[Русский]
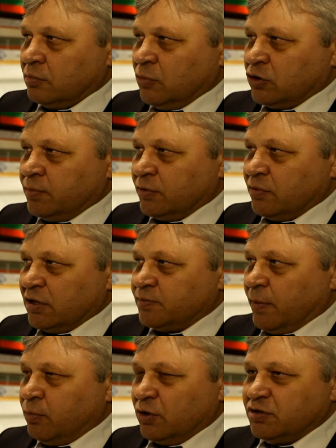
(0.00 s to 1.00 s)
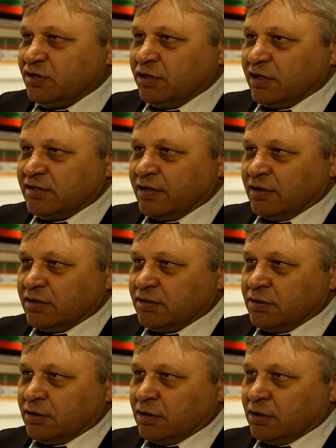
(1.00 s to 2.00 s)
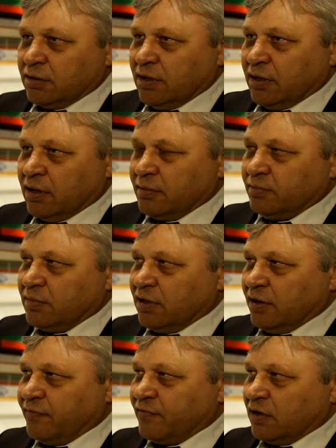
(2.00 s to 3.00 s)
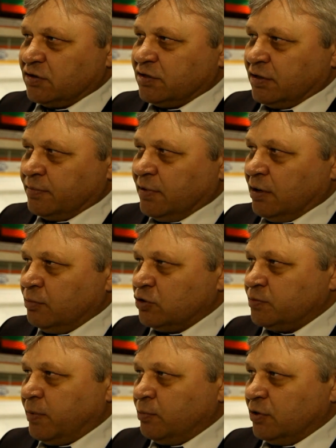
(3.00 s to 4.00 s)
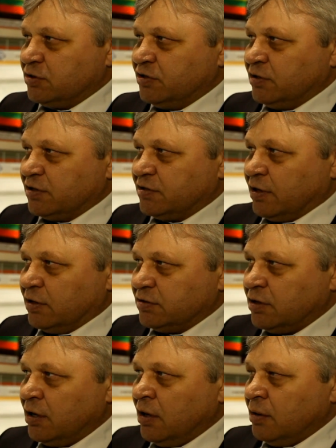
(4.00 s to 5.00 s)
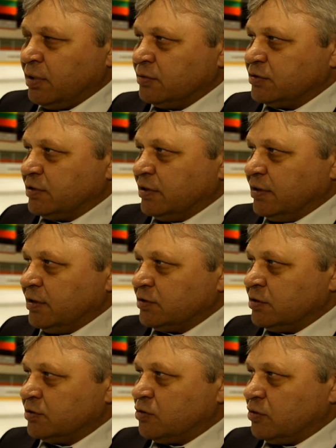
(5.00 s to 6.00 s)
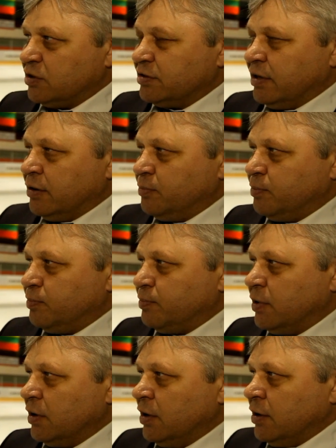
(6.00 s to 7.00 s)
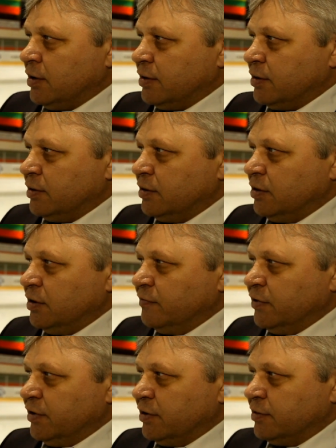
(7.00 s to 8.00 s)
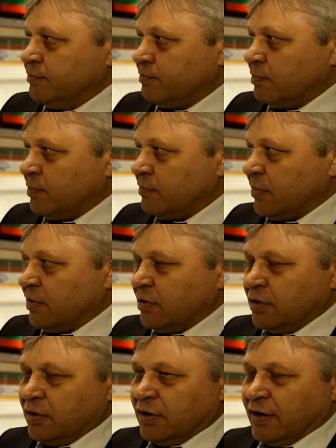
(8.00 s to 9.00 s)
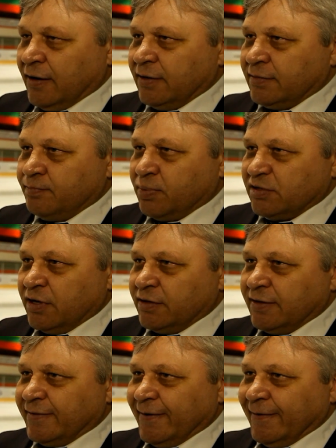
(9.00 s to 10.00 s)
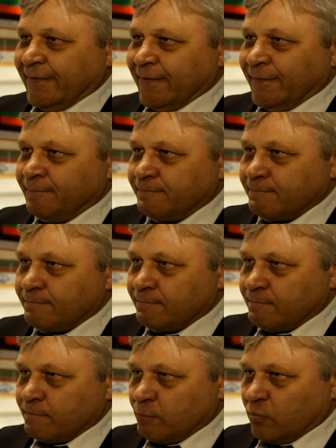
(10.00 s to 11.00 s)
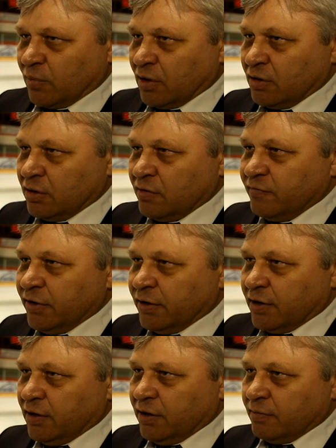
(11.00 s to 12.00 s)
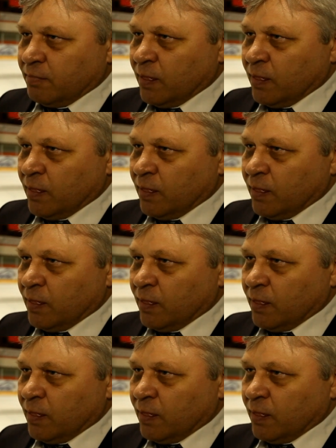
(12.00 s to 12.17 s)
Может быть, у нас побольше сил осталось. Да, э, да, да, в конце, да, может, побольше сил осталось. Потому что, я, насколько знаю, э, львы играли последние три игры. Выиграли.